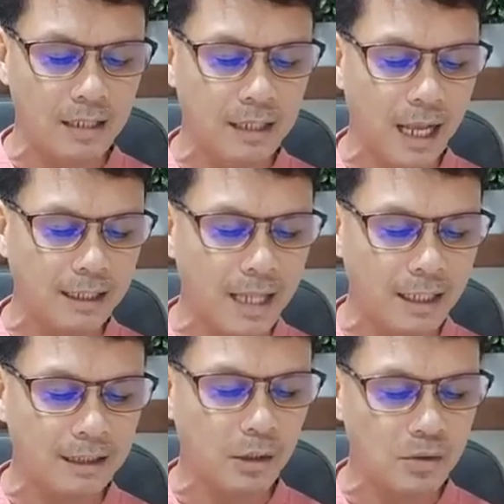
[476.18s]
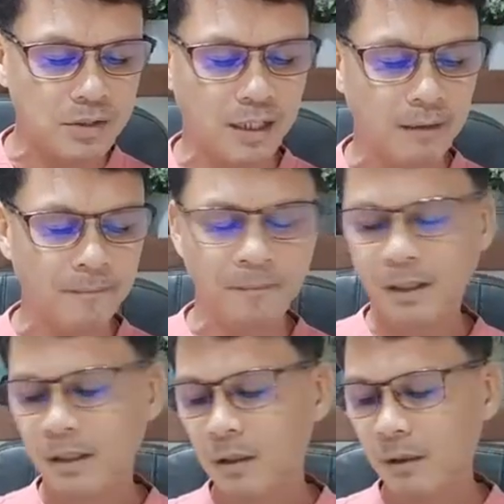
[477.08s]
na anak ni Jose.
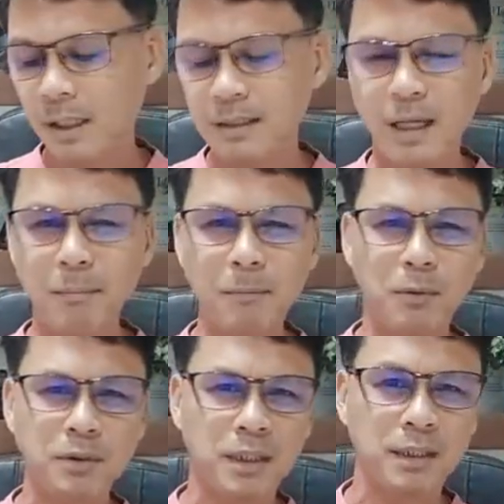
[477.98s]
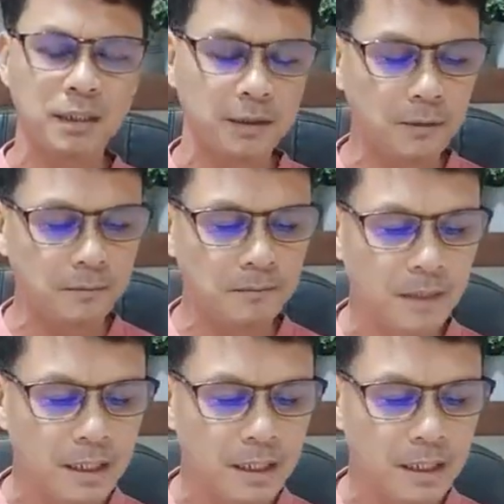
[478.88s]
Okay, sabi po niya dito,